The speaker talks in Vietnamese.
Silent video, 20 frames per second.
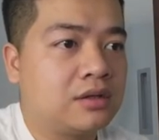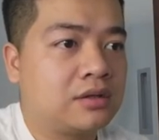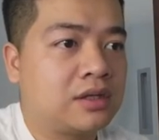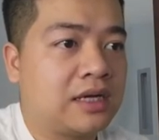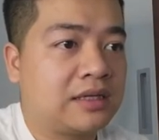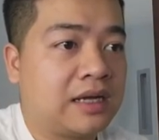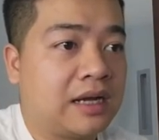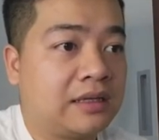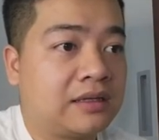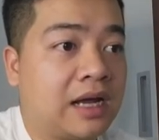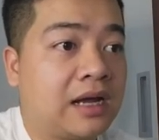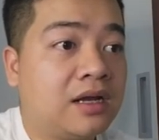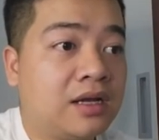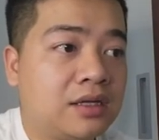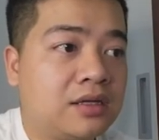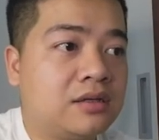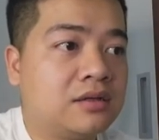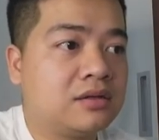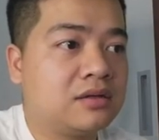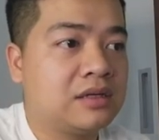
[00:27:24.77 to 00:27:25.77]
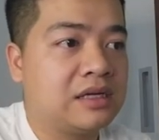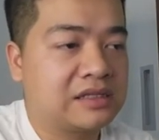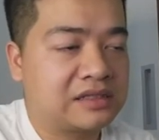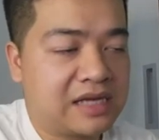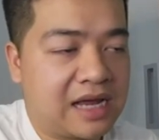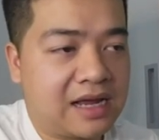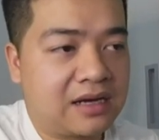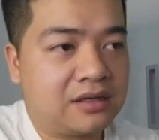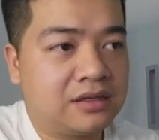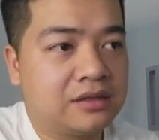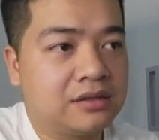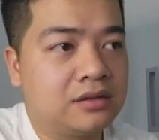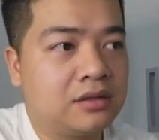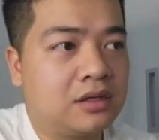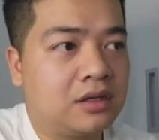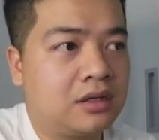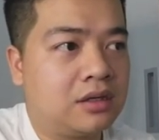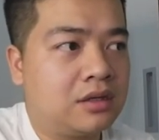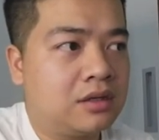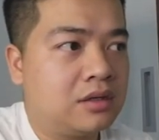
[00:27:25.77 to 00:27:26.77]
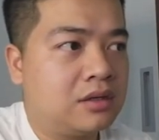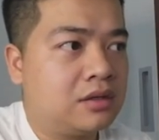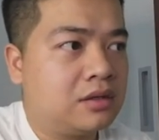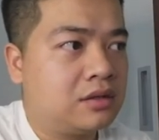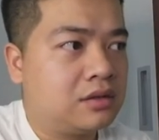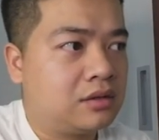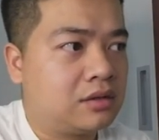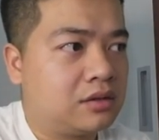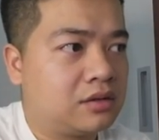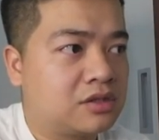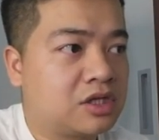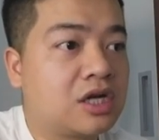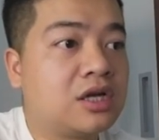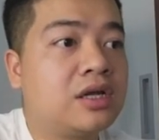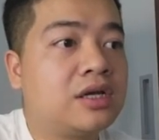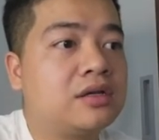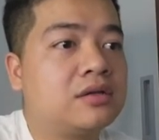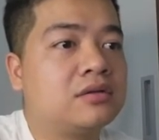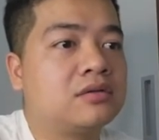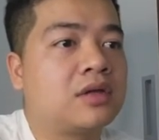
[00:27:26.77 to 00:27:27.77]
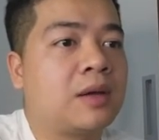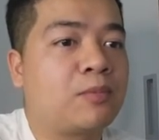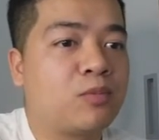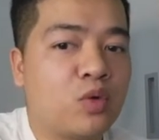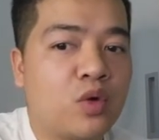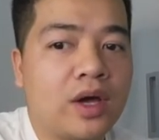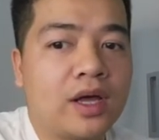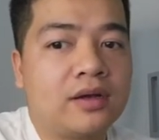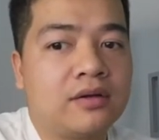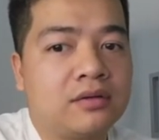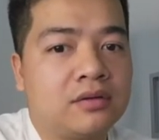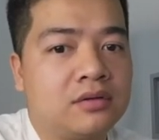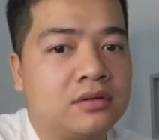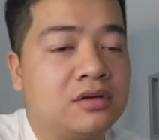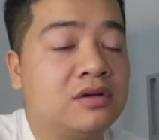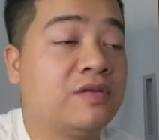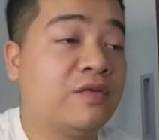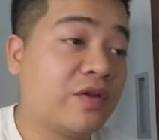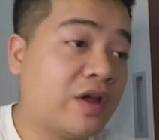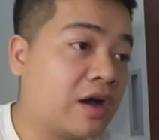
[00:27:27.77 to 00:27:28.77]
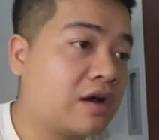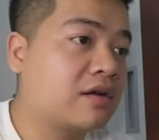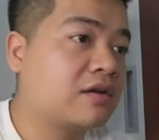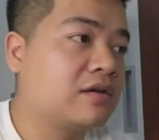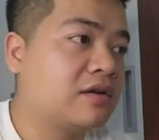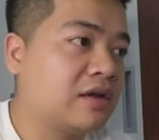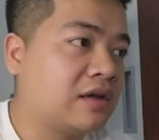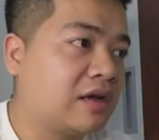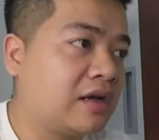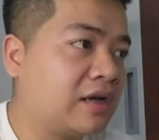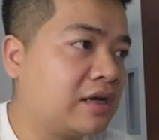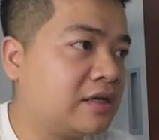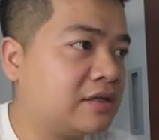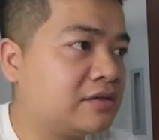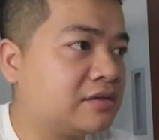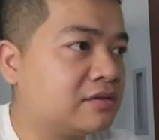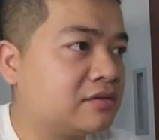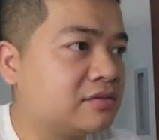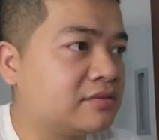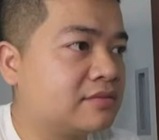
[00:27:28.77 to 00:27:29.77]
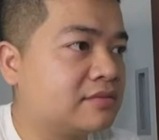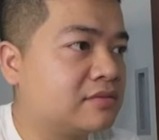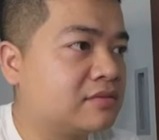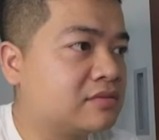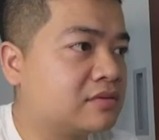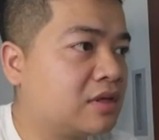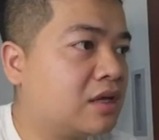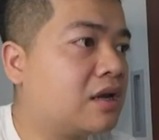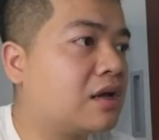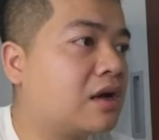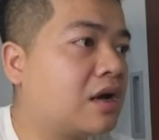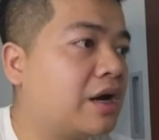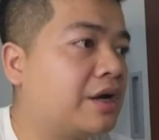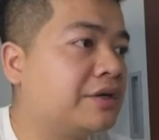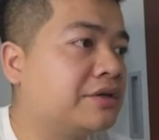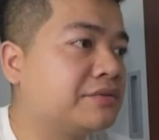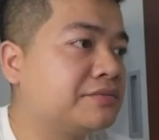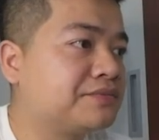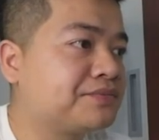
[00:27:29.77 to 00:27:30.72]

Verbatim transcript: tại Thái League để sang đến J-League tập luyện, thử việc. Đấy, rất là gần.